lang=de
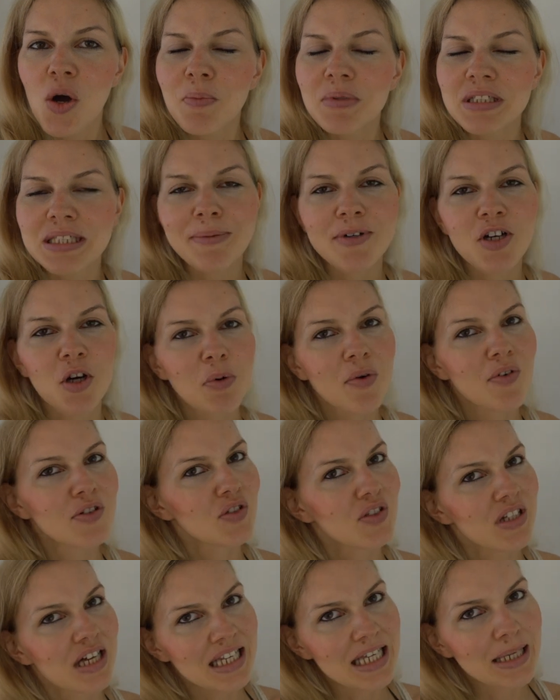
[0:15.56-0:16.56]
mit denen man auch mal
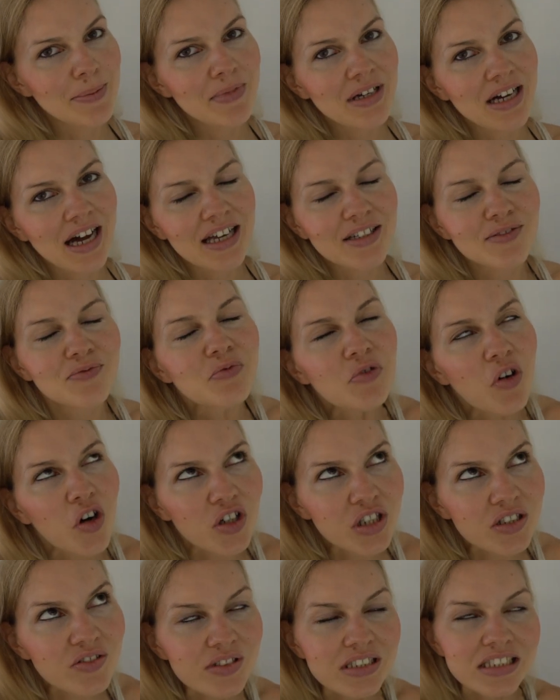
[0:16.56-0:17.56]
was unternehmen kann.
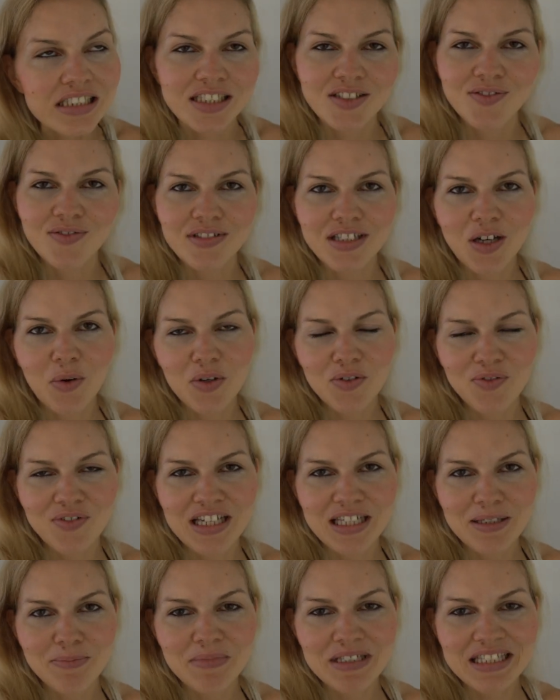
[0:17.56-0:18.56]
Freunde finden, es dauert
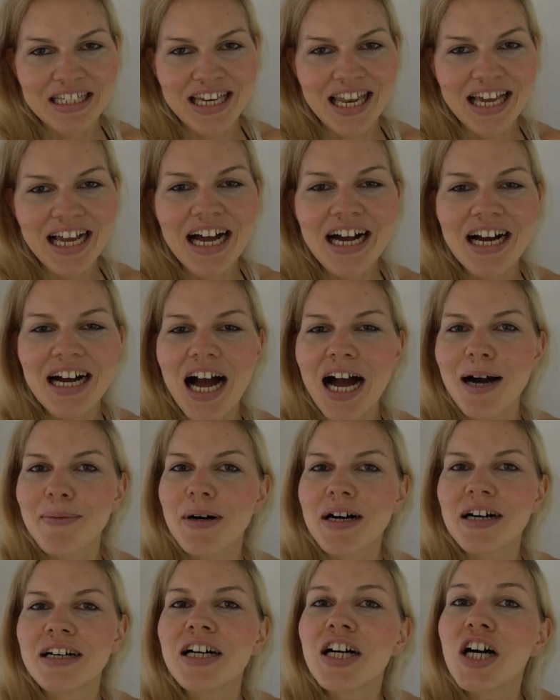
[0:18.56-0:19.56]
vielleicht ein bisschen länger,
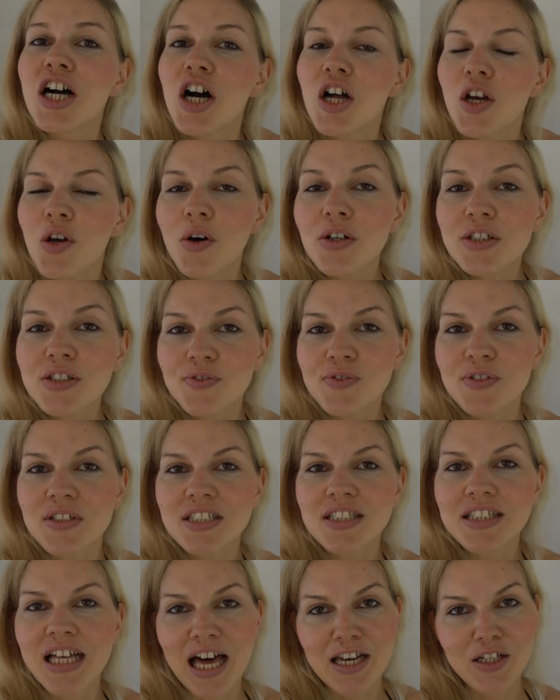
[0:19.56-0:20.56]
aber Leute
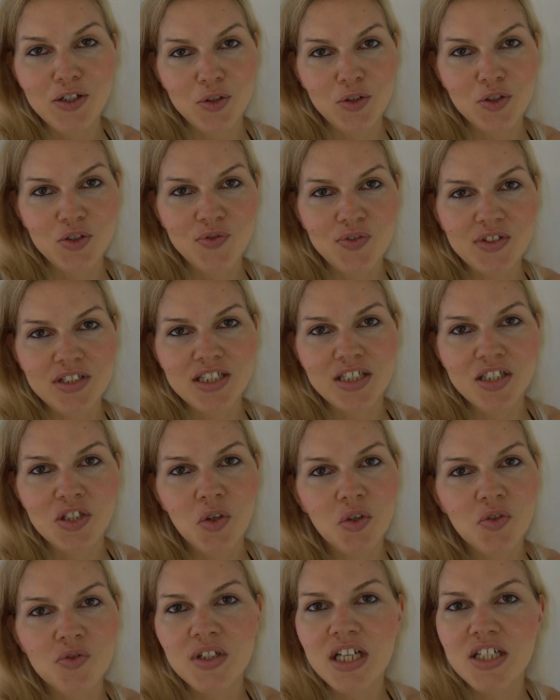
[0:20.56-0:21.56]
findet, Anschluss findet
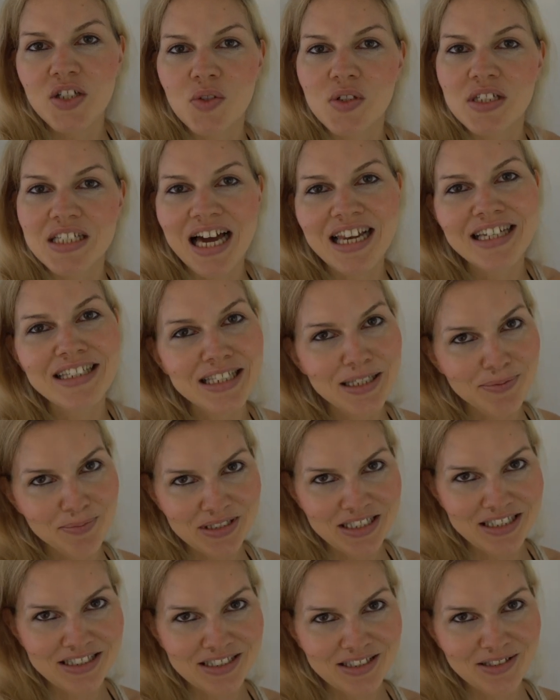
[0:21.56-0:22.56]
und wie das soziale Leben
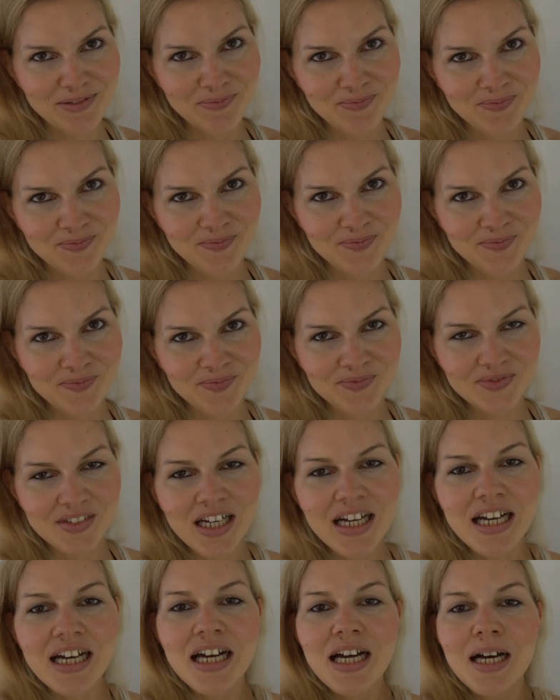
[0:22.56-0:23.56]
hier ist.
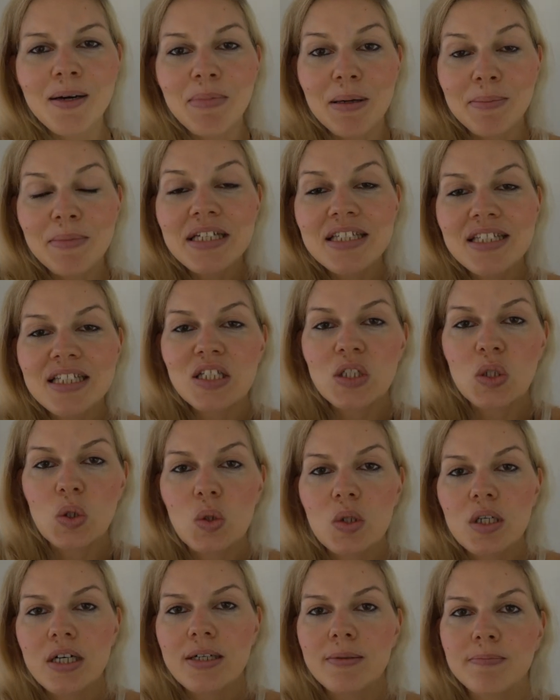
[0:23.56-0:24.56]
Bei mir ist es
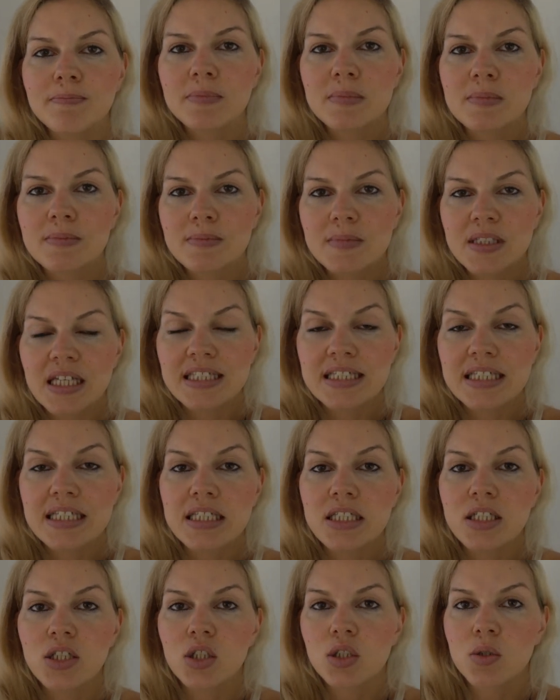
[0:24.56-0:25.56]
so, ähm, dass
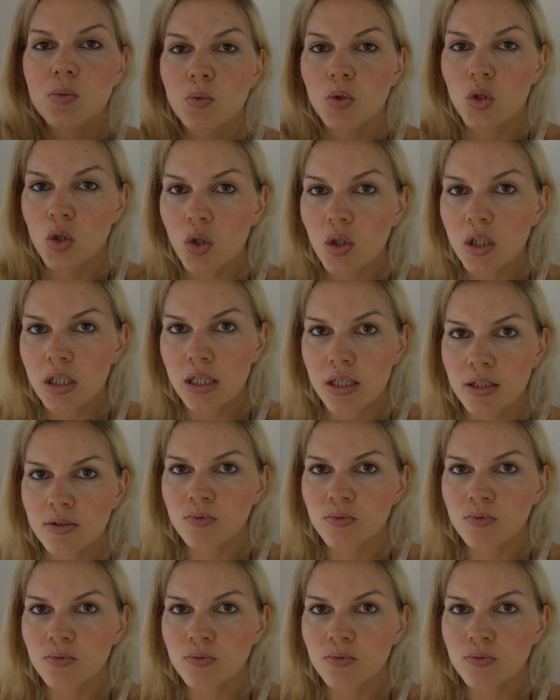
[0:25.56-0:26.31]
ich zum Glück